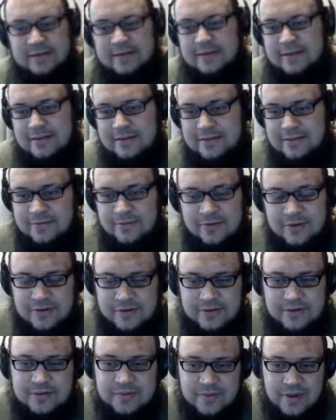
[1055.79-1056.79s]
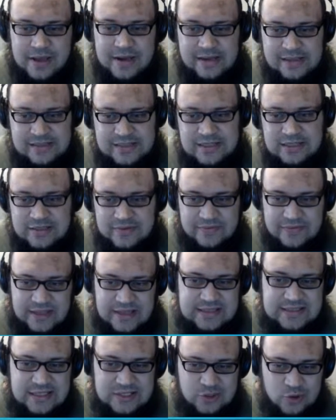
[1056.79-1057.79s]
и, ой, кредитов,
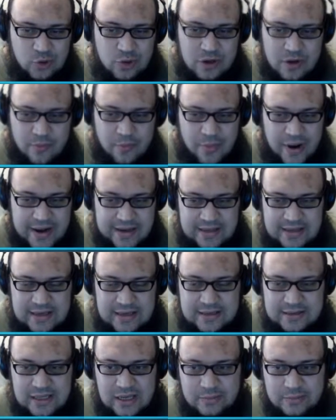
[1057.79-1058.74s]
да, и за 40 монет.